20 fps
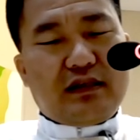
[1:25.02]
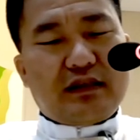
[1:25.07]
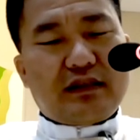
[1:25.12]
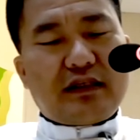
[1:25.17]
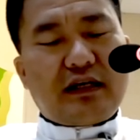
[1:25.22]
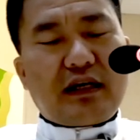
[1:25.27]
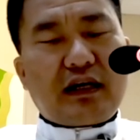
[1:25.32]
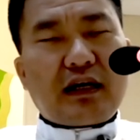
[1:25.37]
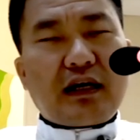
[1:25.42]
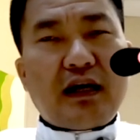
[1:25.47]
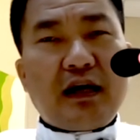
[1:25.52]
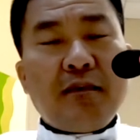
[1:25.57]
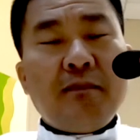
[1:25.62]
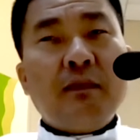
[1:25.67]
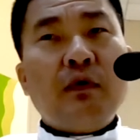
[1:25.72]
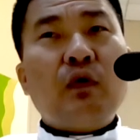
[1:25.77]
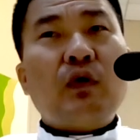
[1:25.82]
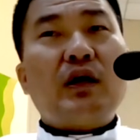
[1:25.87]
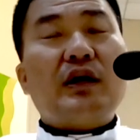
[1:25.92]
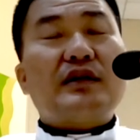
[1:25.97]

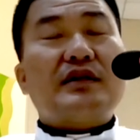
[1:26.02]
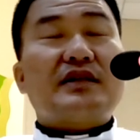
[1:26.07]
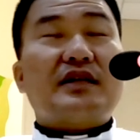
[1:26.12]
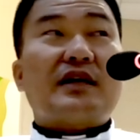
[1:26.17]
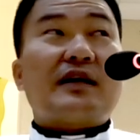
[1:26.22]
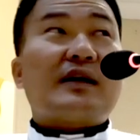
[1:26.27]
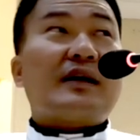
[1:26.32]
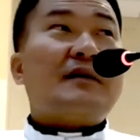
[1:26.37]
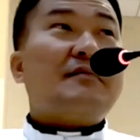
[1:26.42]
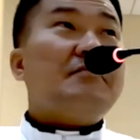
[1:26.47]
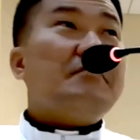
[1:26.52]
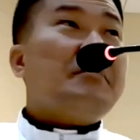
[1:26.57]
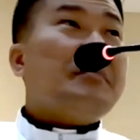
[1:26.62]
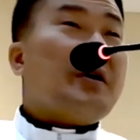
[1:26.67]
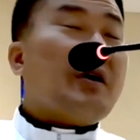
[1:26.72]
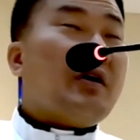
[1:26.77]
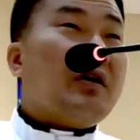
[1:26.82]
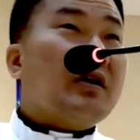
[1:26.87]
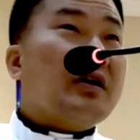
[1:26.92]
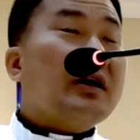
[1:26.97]
착함과 착함
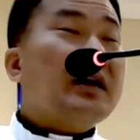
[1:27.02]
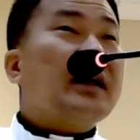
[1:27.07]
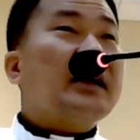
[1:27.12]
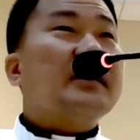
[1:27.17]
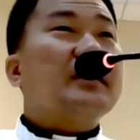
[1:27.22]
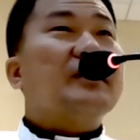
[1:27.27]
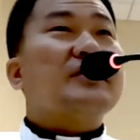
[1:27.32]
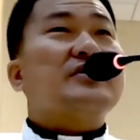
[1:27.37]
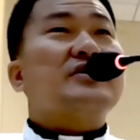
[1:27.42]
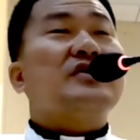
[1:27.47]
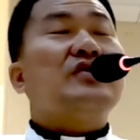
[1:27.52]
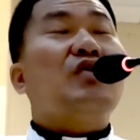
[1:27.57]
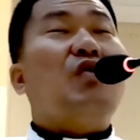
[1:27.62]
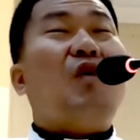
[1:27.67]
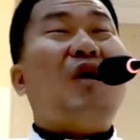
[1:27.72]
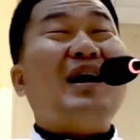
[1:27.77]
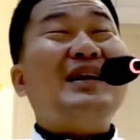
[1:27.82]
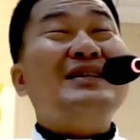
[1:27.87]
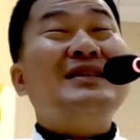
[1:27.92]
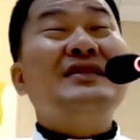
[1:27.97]
병이라는 것은
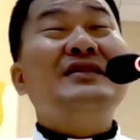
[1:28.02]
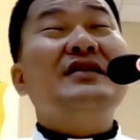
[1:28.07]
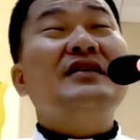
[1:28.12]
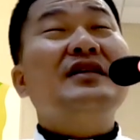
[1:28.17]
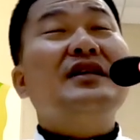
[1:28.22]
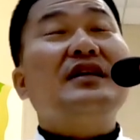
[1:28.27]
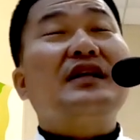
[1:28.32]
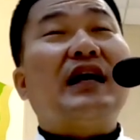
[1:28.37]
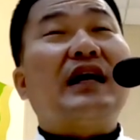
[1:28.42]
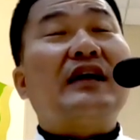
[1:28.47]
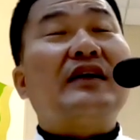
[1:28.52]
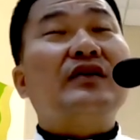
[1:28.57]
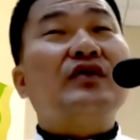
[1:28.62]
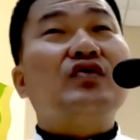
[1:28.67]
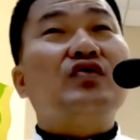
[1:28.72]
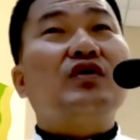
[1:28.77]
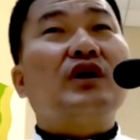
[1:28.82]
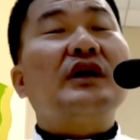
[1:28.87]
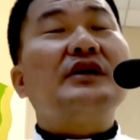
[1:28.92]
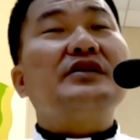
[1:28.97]
완전히
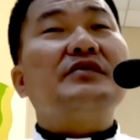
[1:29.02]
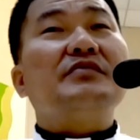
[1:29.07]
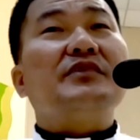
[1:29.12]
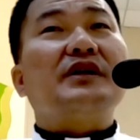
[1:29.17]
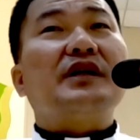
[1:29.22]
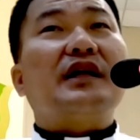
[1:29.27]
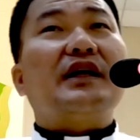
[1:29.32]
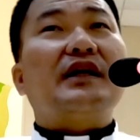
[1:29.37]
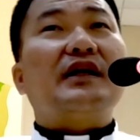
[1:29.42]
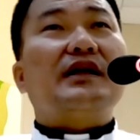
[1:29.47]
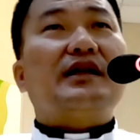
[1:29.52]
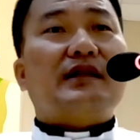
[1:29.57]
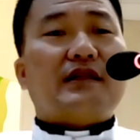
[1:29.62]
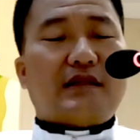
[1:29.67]
다른 두 가지입니다.